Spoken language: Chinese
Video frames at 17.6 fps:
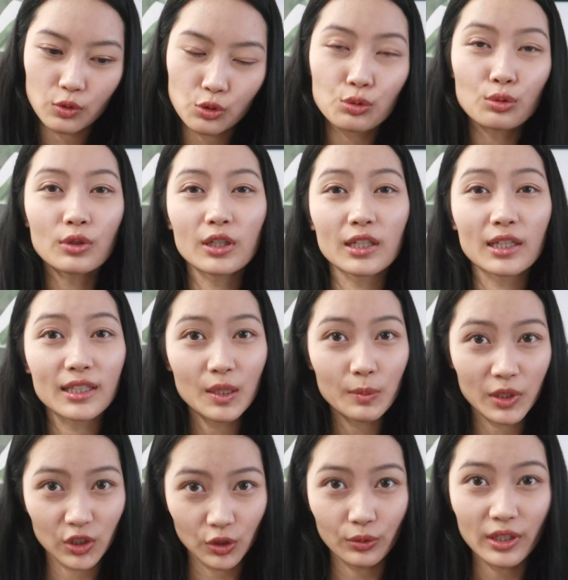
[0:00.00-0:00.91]
做了那
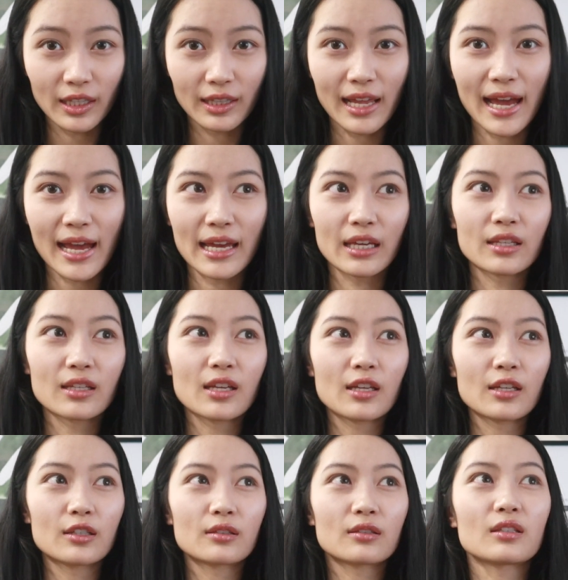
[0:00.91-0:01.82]
么久以来，
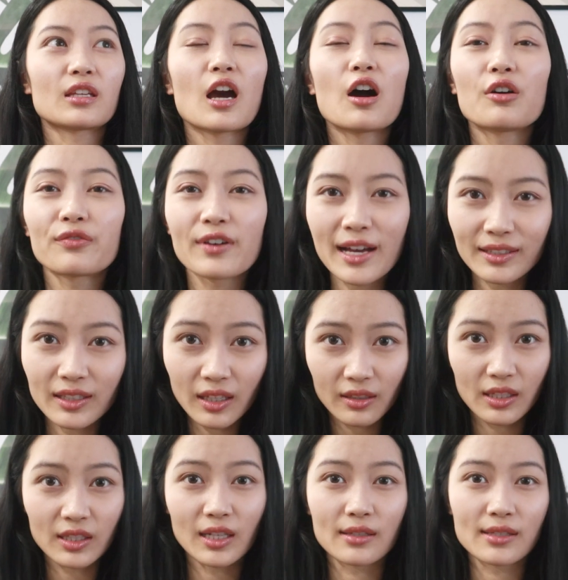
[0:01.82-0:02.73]
你要发
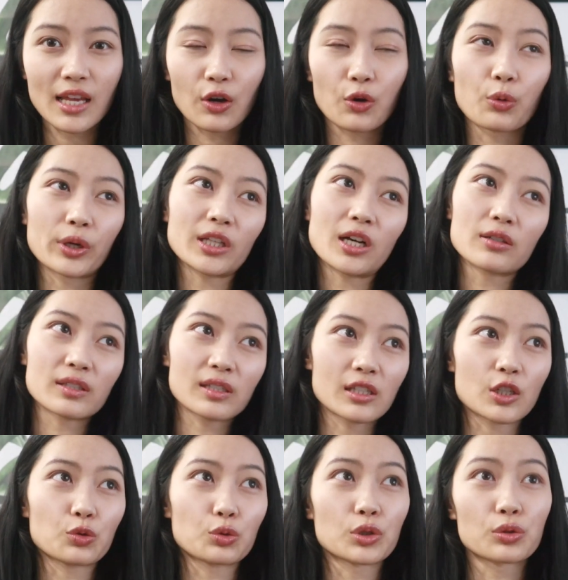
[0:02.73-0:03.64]
现你想再回到心
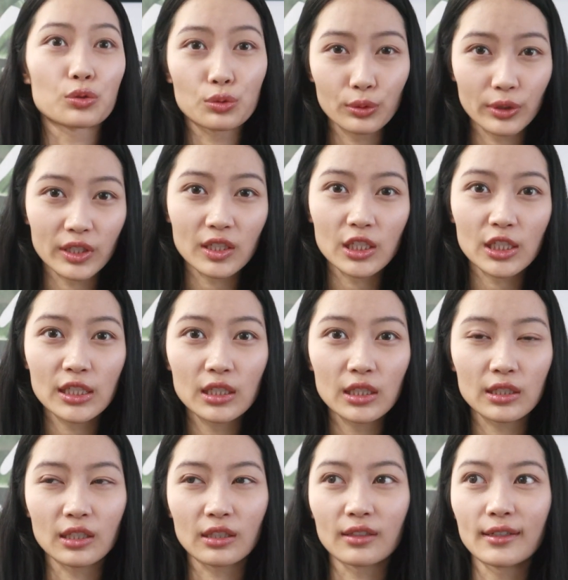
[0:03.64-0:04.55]
理学去做一些
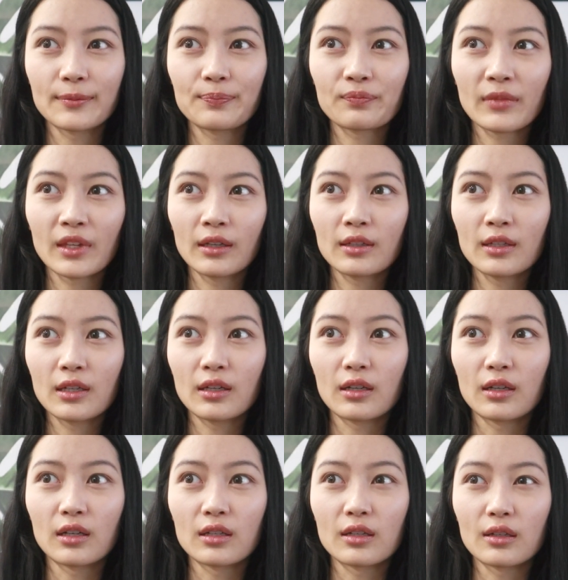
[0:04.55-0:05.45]
事情呢，
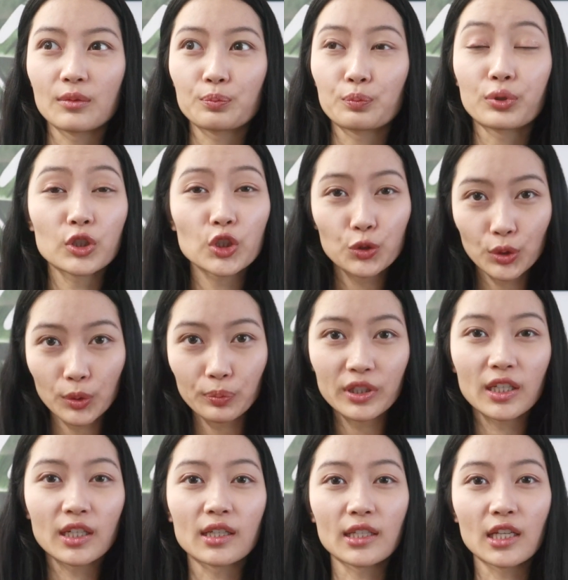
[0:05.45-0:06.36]
呃，不是说不
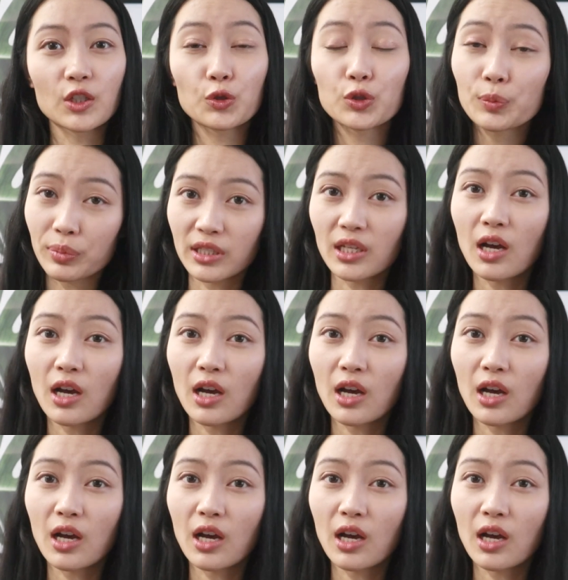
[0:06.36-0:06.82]
可能，就是比